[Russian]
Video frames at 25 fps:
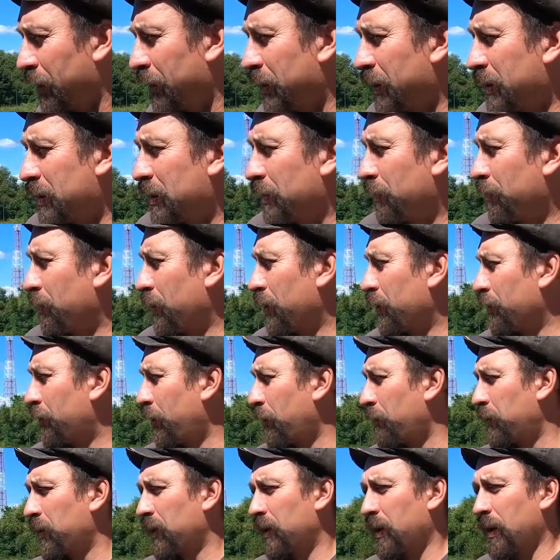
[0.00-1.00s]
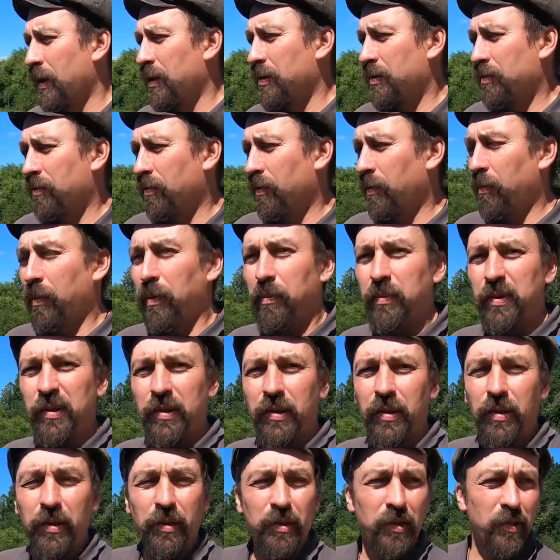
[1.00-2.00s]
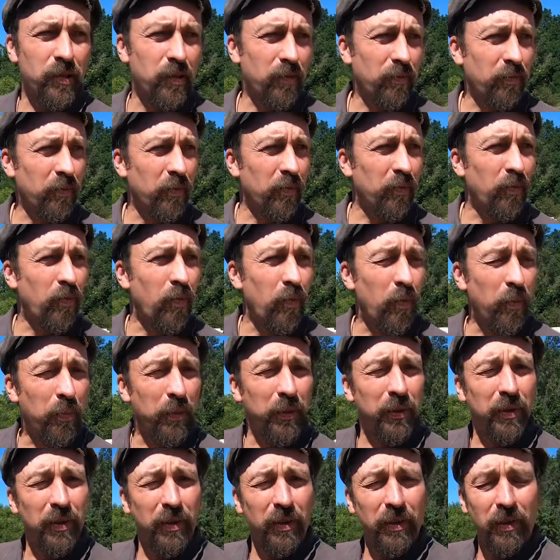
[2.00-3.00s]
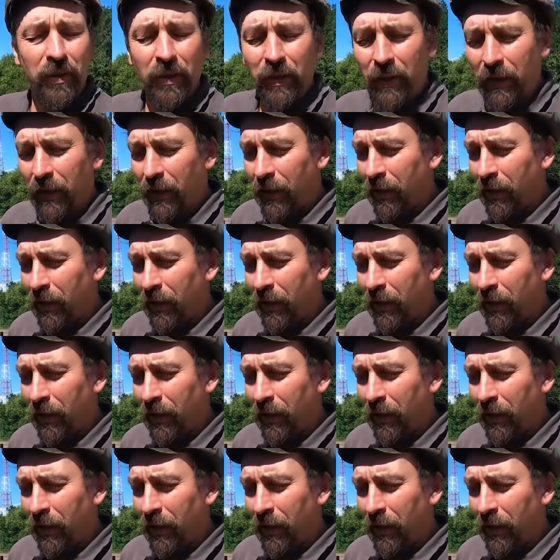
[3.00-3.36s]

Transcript: я сегодня попытаюсь вам объяснить из своего опыта,